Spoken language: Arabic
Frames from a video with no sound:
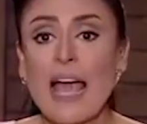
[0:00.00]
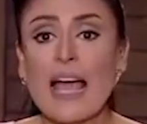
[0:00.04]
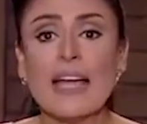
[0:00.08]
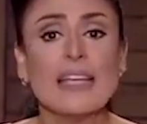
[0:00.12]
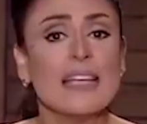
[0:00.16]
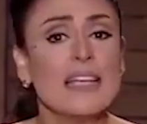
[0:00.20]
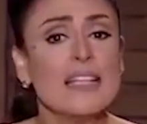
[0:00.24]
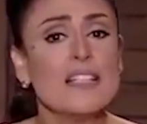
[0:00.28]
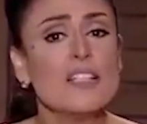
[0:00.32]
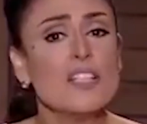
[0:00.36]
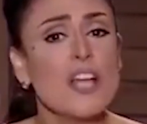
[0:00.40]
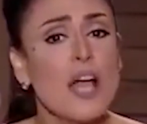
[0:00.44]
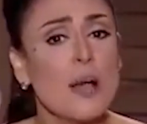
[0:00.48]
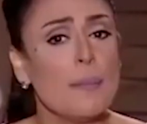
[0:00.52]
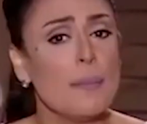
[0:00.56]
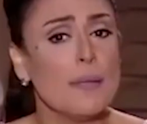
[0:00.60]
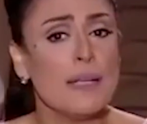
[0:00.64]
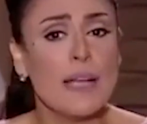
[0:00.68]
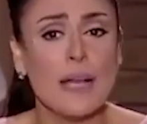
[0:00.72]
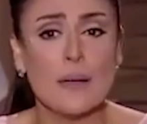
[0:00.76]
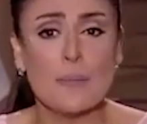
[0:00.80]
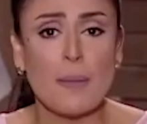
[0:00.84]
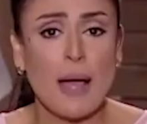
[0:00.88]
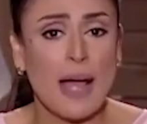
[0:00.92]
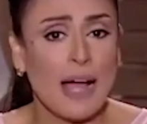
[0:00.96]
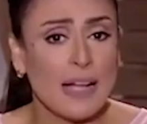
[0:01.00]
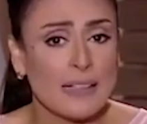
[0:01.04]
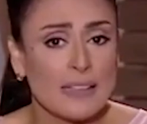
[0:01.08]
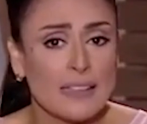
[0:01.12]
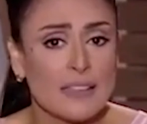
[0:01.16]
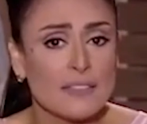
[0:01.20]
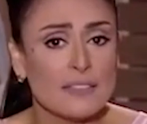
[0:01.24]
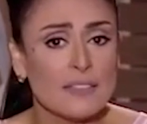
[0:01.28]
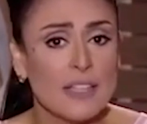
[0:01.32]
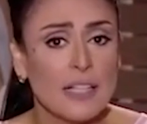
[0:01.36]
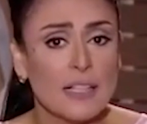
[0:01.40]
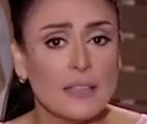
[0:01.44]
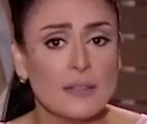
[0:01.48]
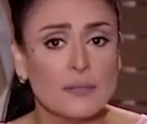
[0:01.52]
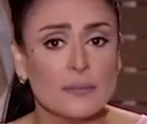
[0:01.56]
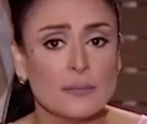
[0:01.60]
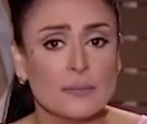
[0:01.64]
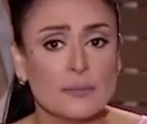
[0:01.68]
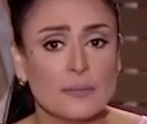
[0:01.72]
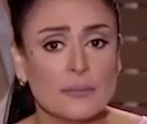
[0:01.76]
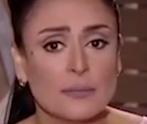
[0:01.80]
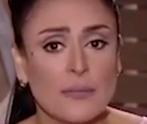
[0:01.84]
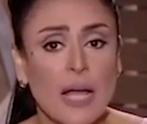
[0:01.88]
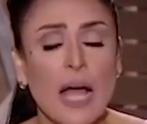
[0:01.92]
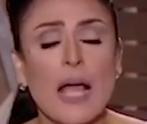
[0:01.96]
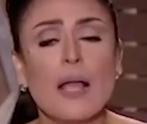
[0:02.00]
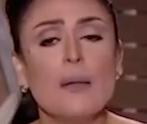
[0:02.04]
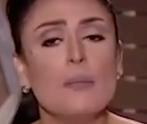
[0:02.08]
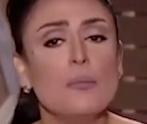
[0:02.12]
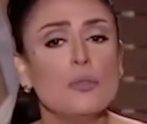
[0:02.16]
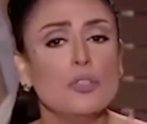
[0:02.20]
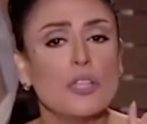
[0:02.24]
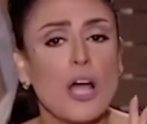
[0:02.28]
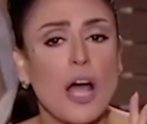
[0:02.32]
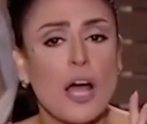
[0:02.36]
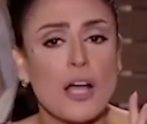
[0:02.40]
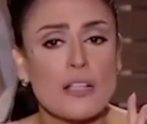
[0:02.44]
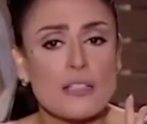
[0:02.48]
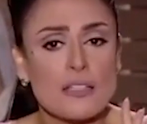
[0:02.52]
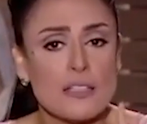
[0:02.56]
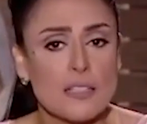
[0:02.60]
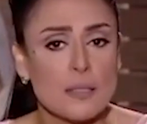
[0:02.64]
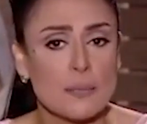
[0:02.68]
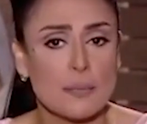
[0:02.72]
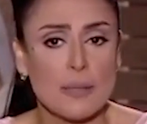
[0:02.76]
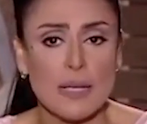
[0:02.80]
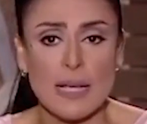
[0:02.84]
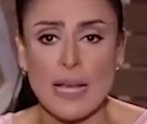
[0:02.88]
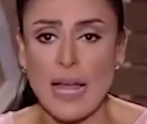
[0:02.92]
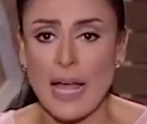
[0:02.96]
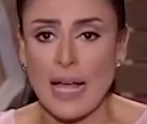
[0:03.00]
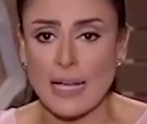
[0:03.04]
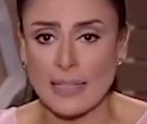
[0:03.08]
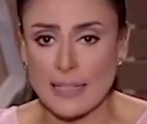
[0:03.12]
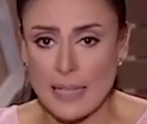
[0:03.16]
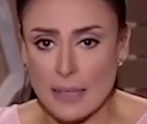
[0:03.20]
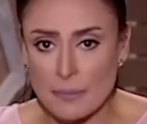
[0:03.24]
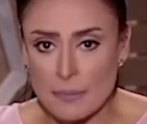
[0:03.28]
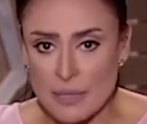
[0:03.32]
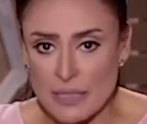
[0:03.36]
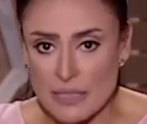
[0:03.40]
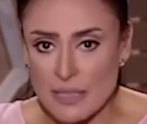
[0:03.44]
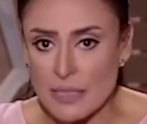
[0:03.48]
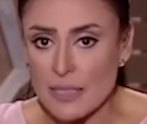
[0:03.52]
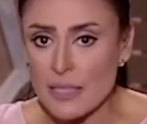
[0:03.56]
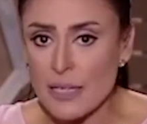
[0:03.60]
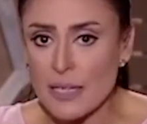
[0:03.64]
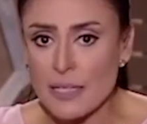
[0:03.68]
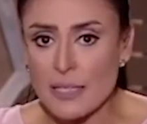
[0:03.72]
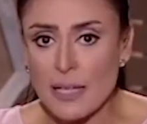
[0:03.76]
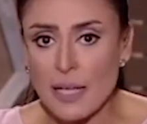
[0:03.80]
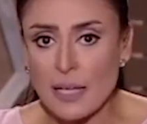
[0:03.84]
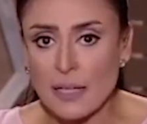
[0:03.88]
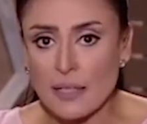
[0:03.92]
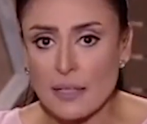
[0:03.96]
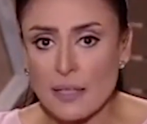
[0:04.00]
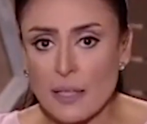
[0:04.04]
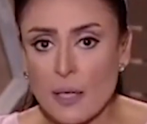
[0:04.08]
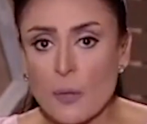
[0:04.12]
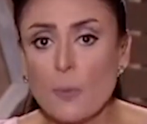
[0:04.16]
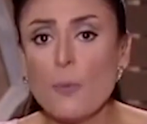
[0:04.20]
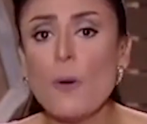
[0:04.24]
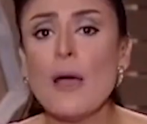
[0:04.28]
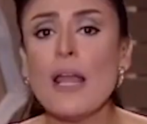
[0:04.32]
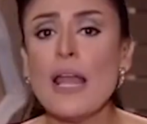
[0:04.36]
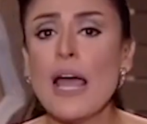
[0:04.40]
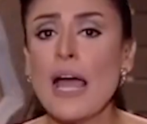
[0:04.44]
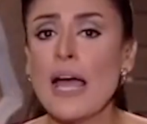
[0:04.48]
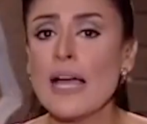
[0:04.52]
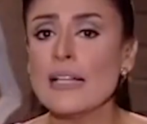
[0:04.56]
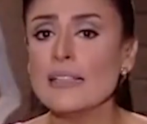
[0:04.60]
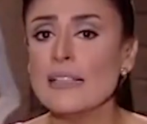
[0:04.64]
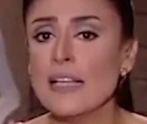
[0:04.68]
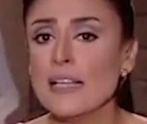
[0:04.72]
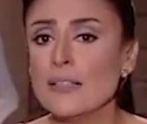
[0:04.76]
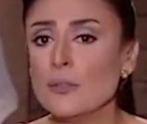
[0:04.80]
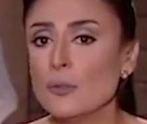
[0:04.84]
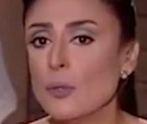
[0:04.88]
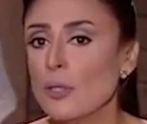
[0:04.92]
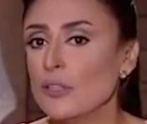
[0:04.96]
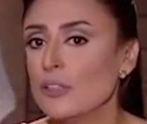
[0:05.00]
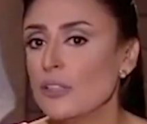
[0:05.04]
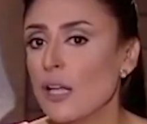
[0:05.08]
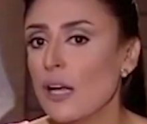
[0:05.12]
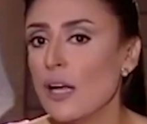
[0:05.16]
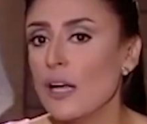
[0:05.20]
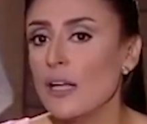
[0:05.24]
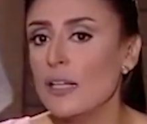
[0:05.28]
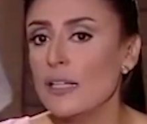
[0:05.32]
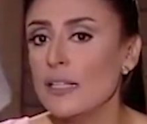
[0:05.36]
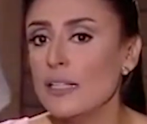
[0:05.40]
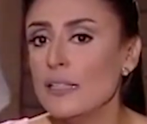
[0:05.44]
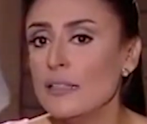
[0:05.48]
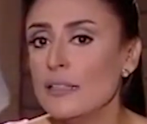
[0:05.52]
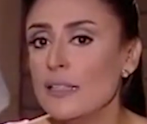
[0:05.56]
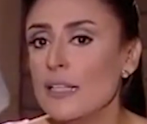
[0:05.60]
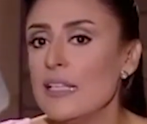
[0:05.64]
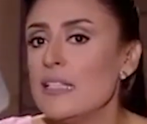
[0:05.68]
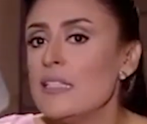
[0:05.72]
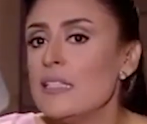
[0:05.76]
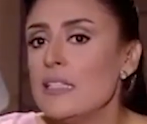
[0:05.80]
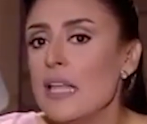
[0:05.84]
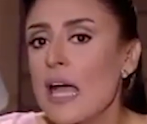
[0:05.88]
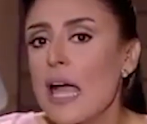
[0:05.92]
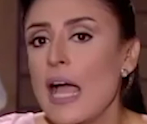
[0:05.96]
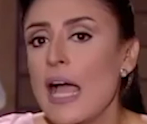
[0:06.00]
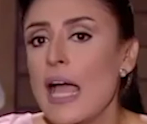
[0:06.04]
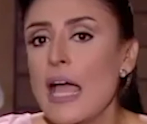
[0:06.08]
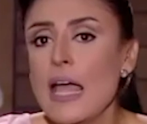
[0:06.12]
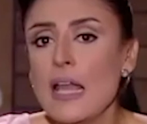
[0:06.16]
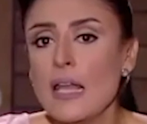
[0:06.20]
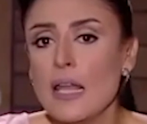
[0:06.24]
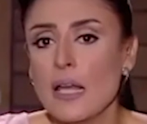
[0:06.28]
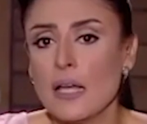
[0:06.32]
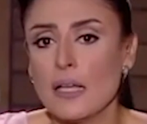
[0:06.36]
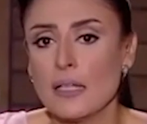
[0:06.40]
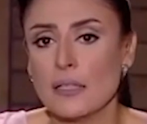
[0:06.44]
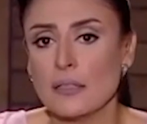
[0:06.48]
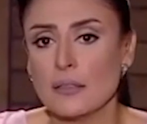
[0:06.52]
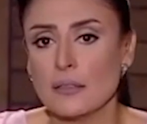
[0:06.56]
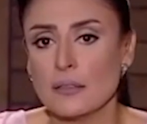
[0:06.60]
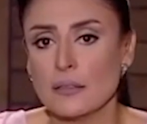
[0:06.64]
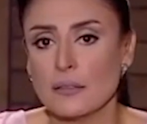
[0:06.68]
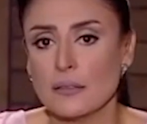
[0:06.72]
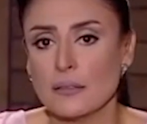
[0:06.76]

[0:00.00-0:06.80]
أكيد شعبنا المحنتف ده المتعصب للأحكام الدينية والعادات والتقاليد استحالة